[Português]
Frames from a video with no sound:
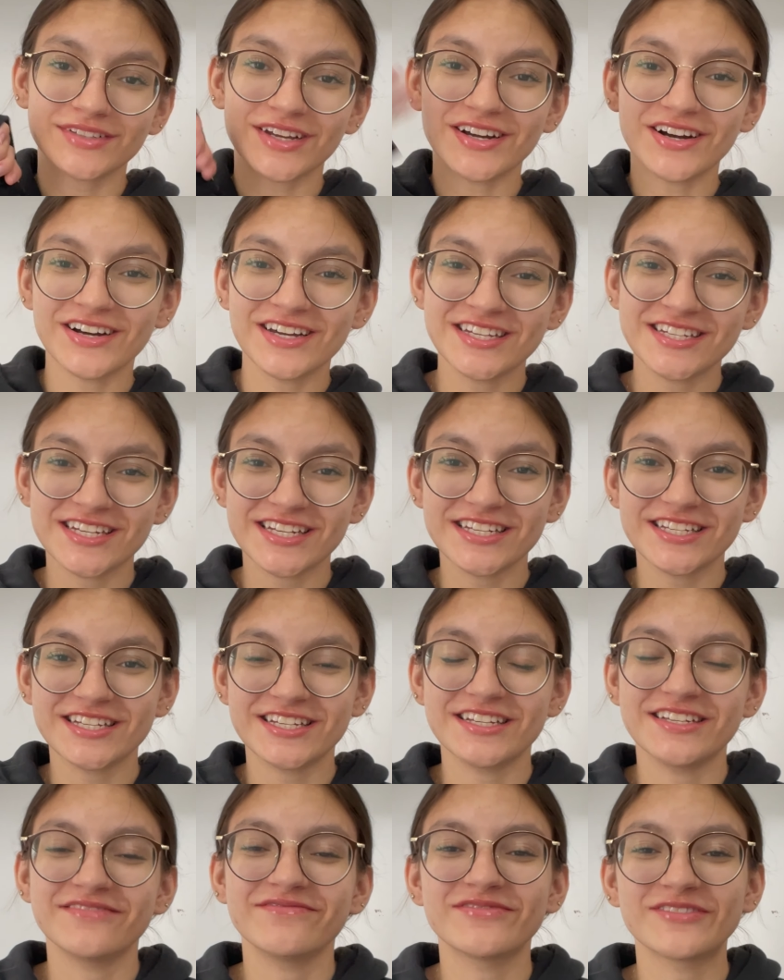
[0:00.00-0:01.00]
Oi
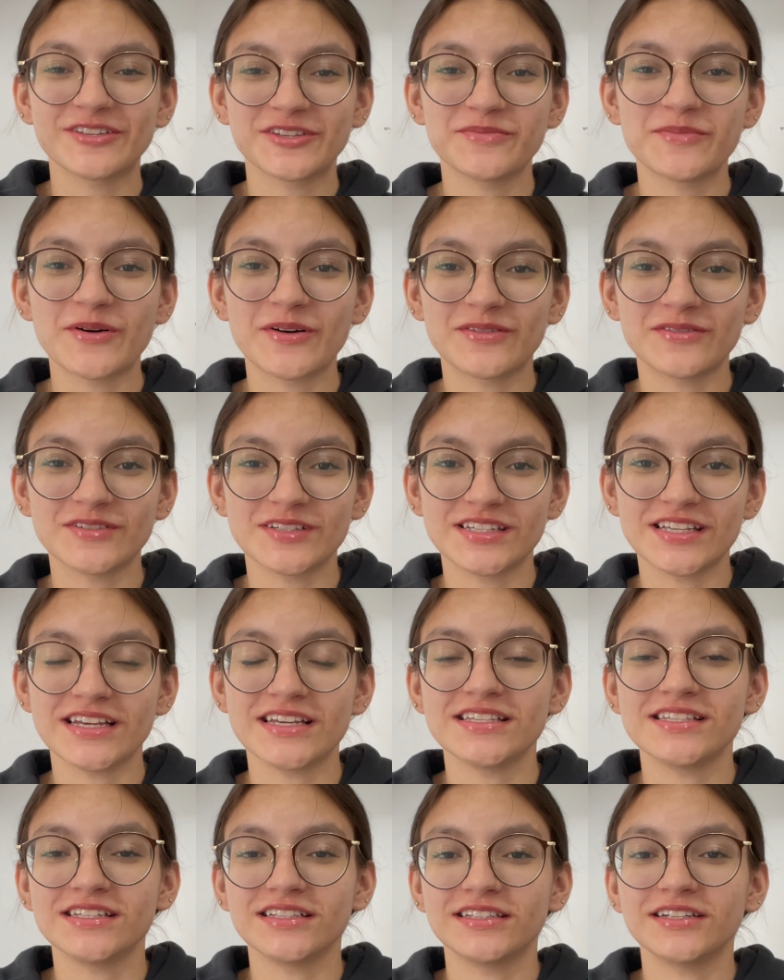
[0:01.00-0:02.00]
gente, tudo bom com
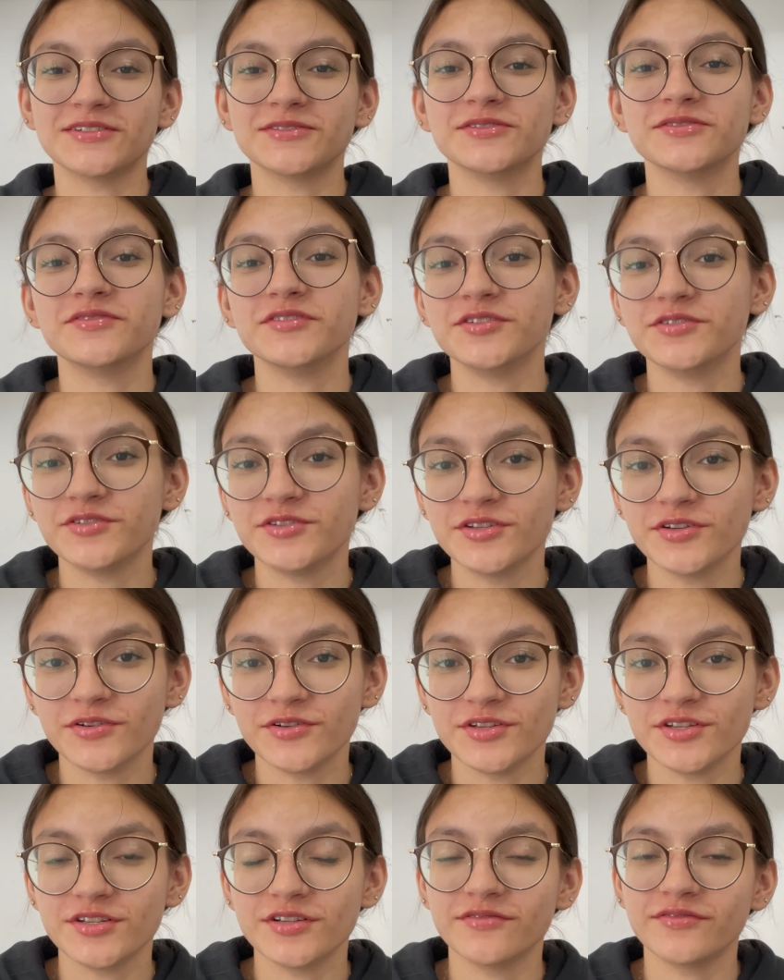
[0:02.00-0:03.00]
vocês? Então no vídeo de
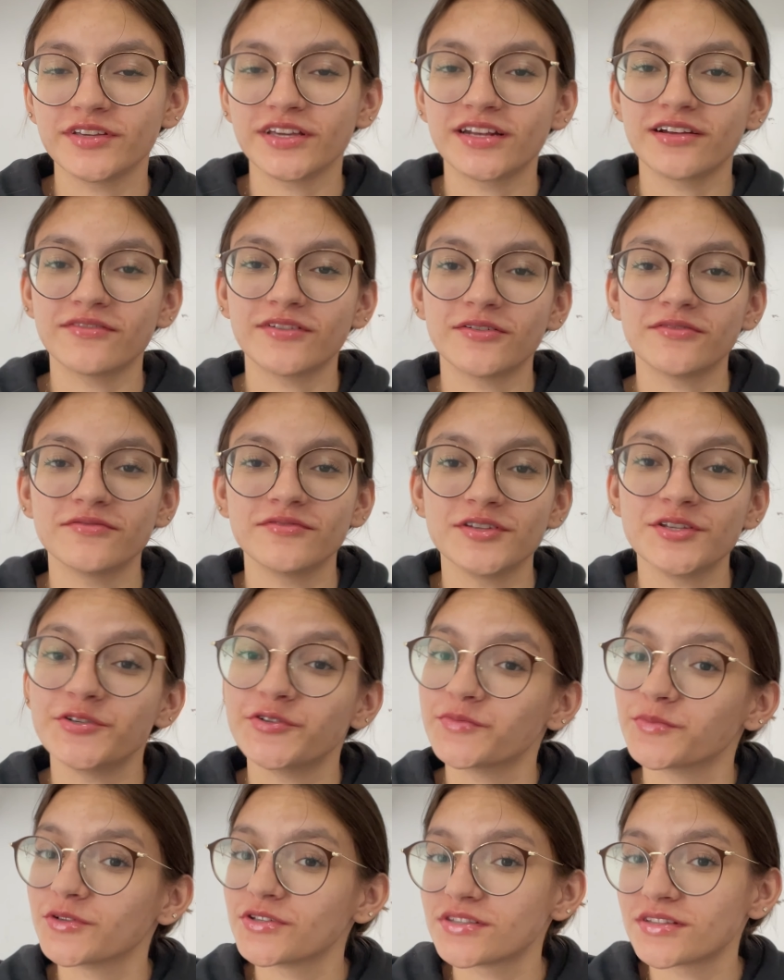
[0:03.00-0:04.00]
hoje eu vim gravar um
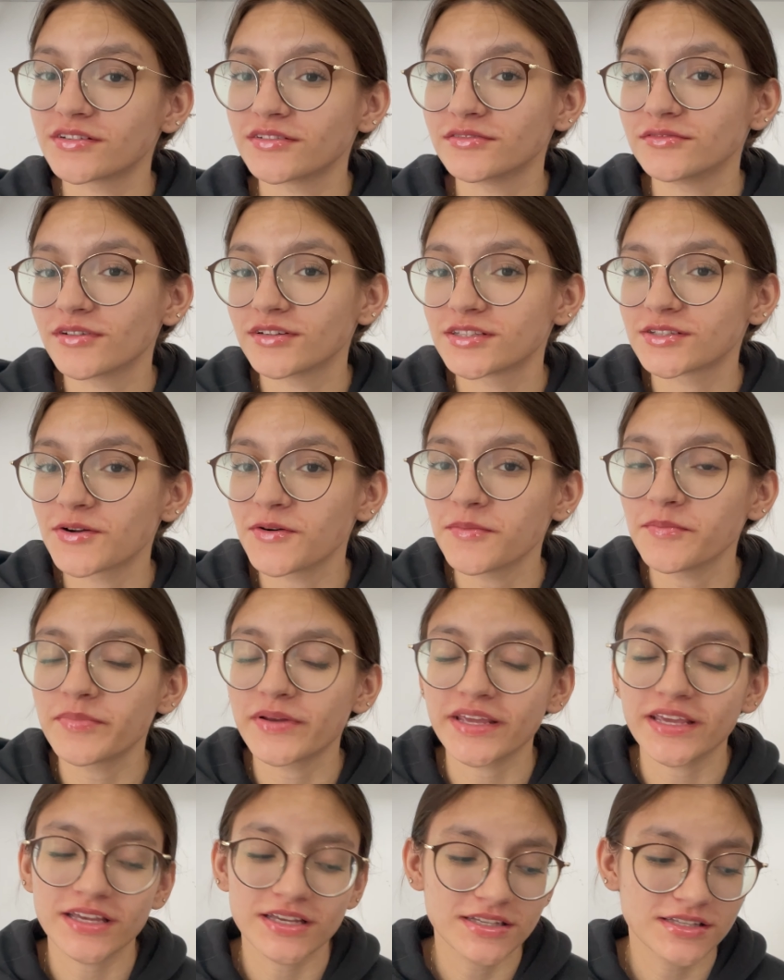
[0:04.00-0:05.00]
vídeo mostrando as
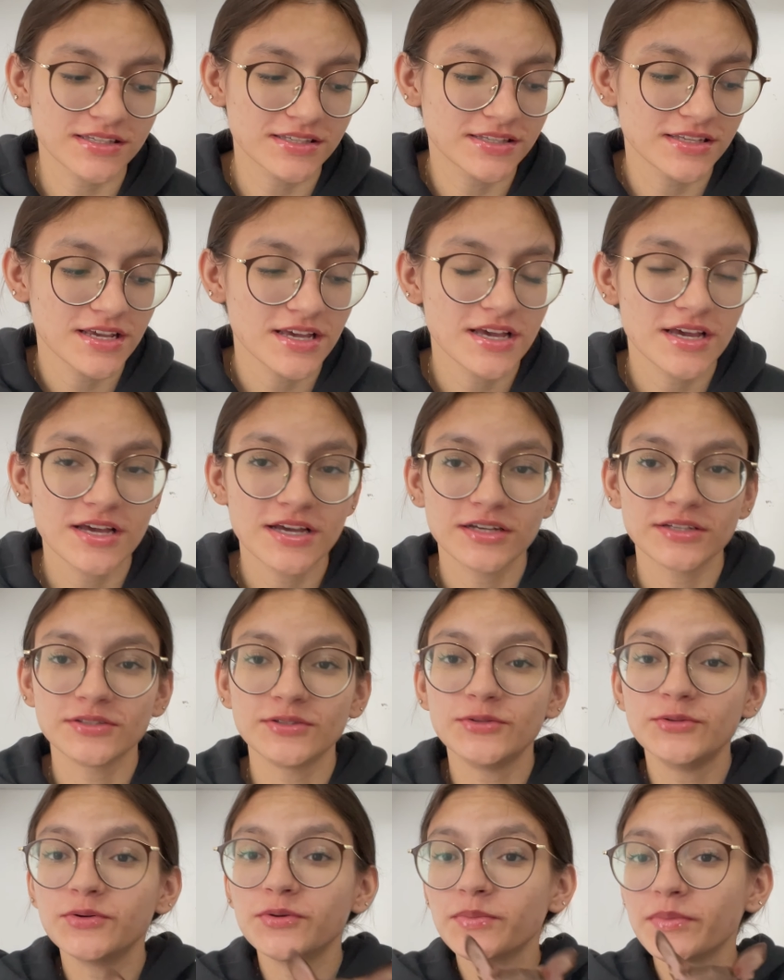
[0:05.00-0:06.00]
comprinhas
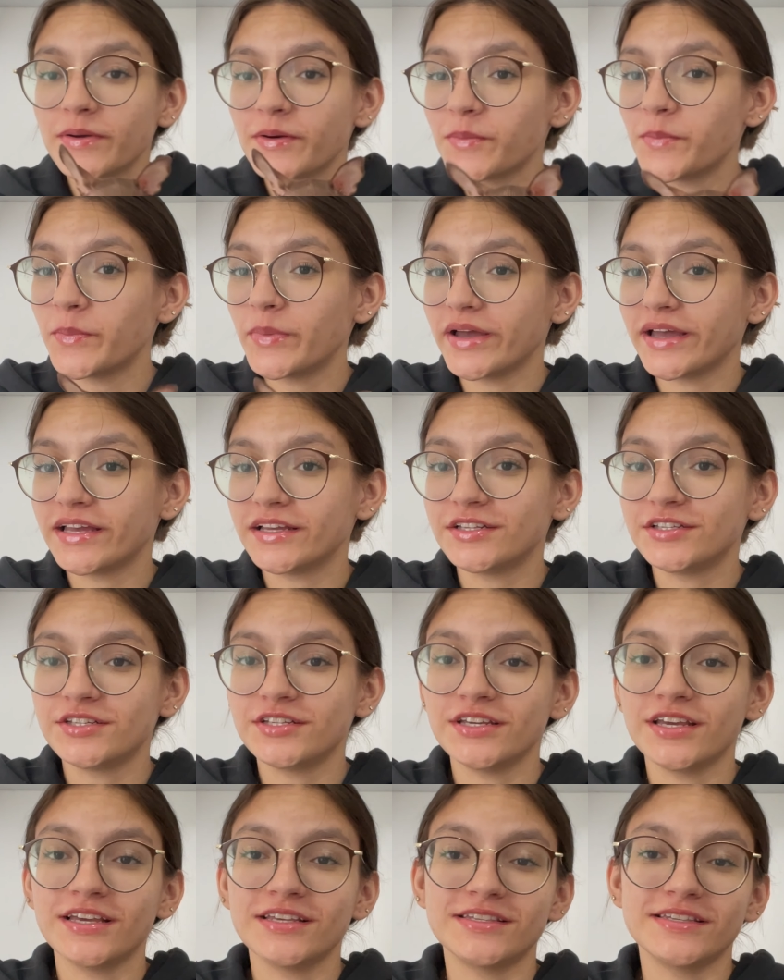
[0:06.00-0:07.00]
do meu pet.
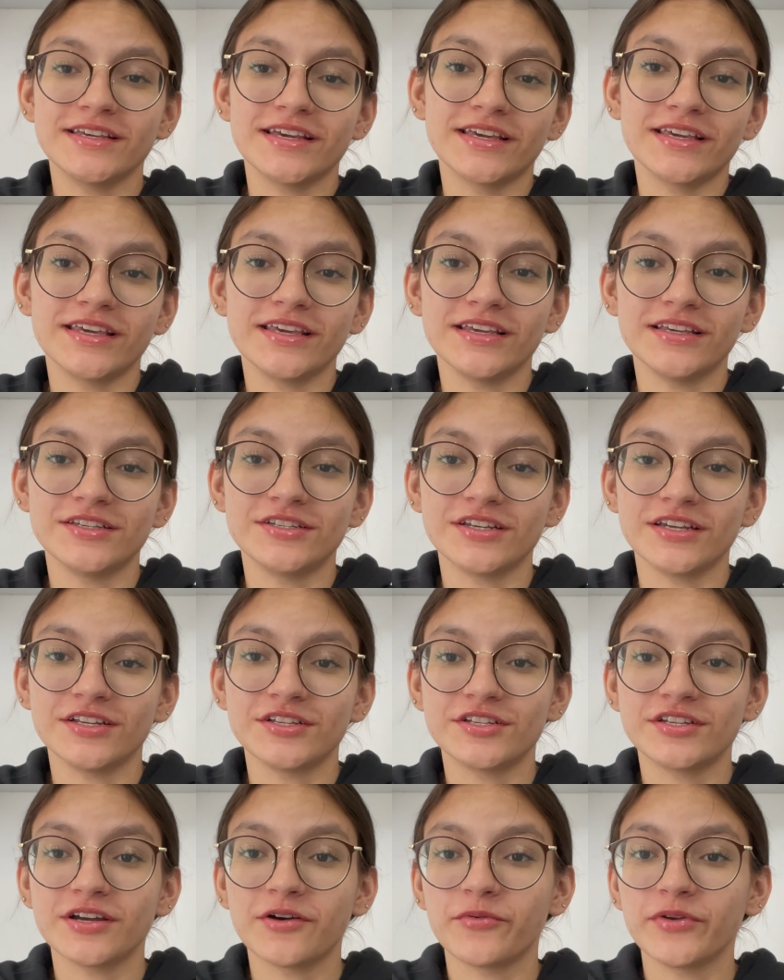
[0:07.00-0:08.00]
Esse aqui,
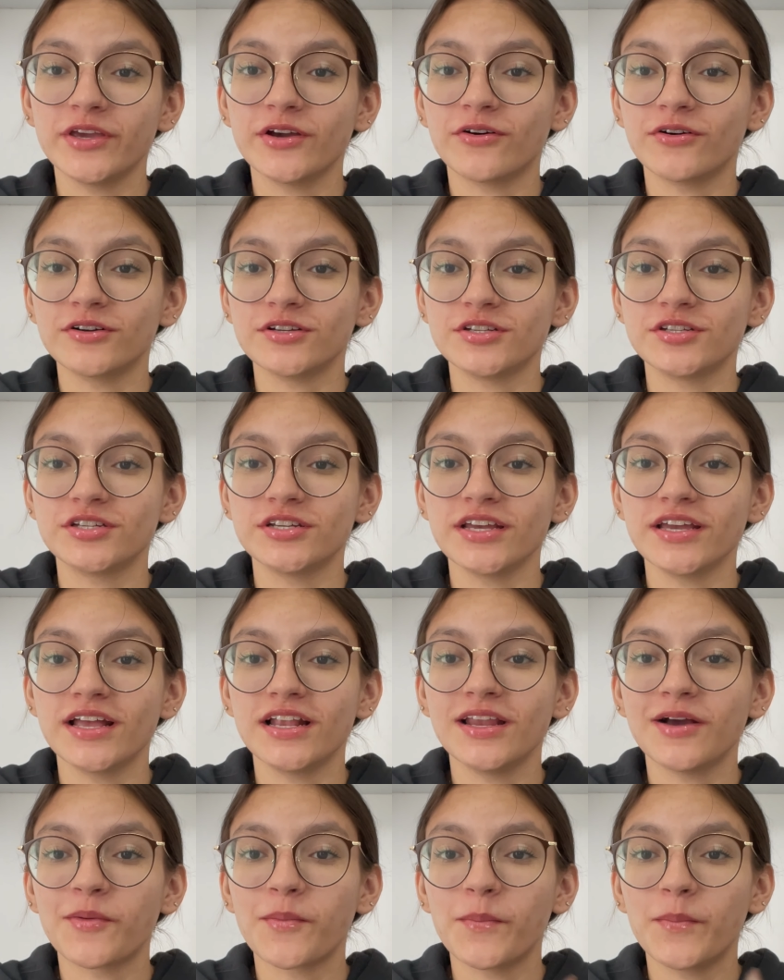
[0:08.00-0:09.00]
gente, é o Yoshi,
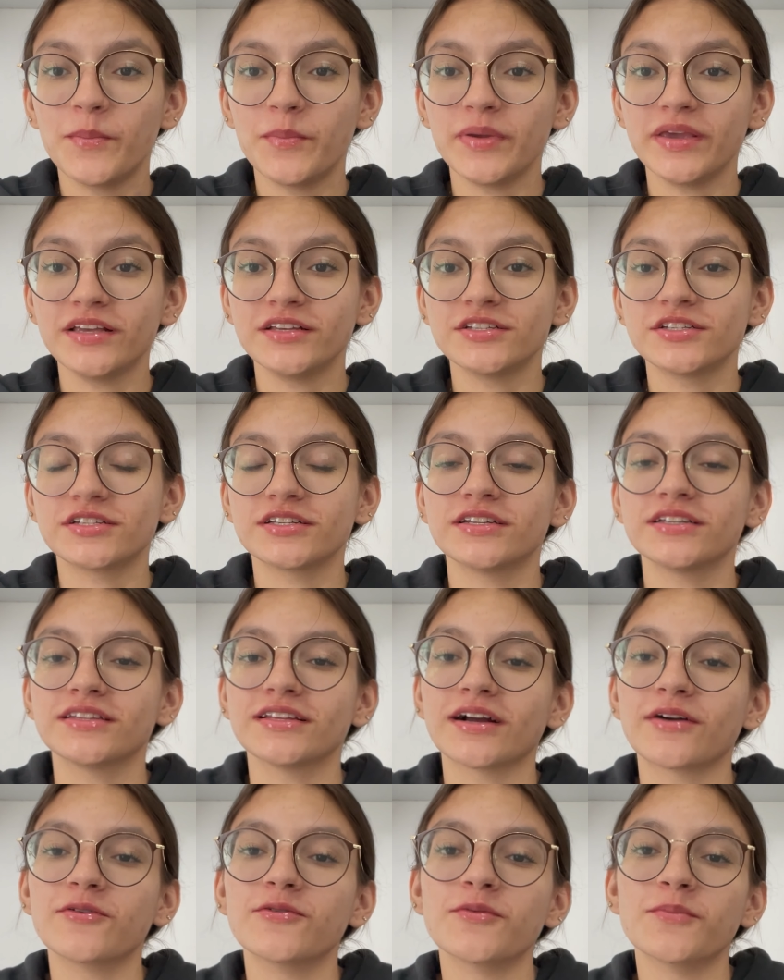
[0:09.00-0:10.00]
ele é um pincher
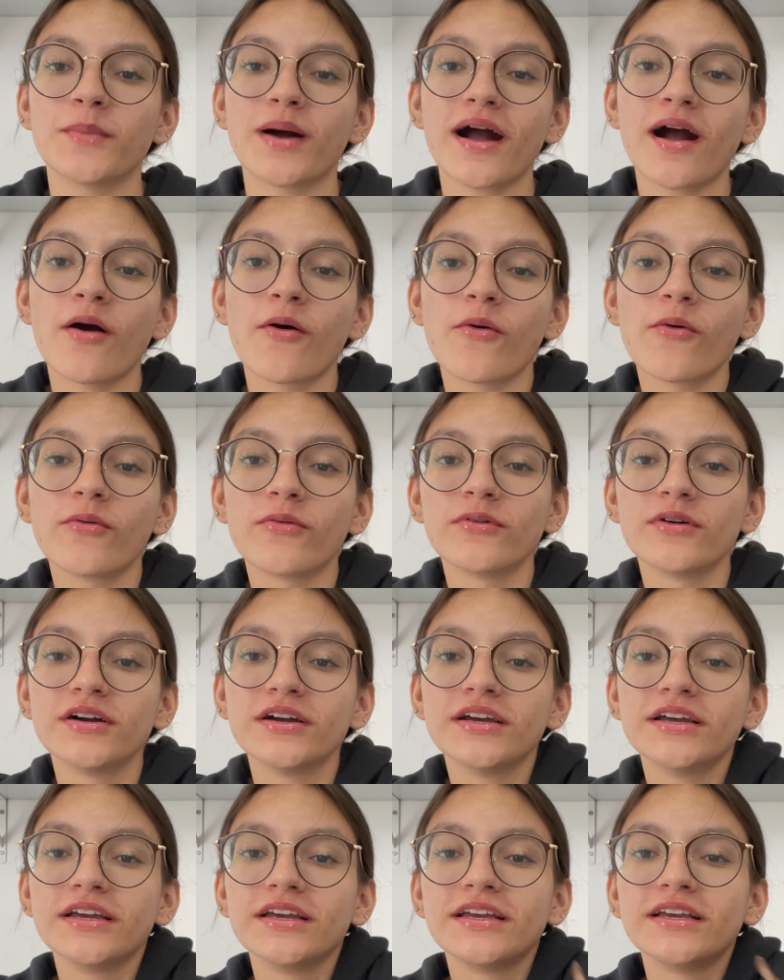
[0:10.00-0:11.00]
na cor marrom
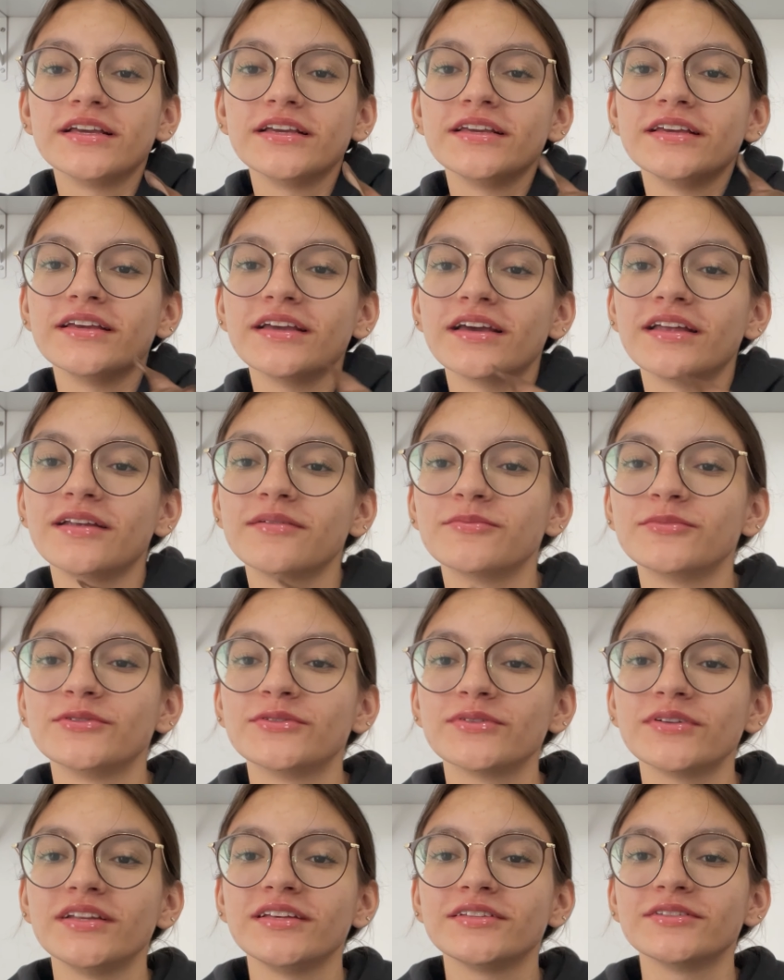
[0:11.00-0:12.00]
e ele é
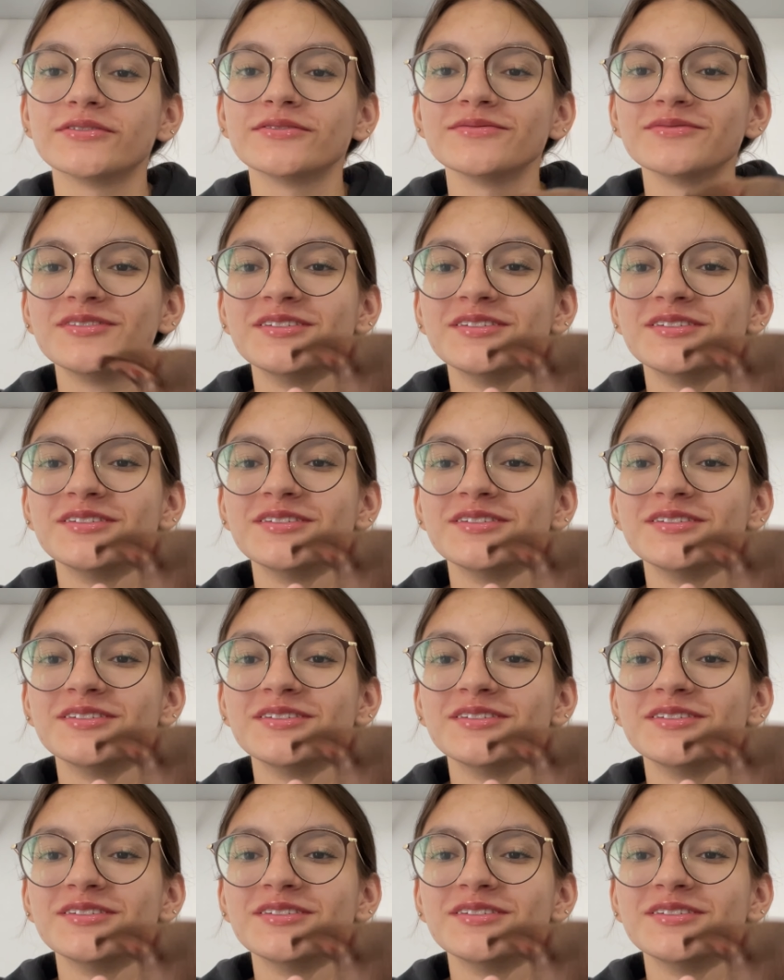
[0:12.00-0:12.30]
muito lindo.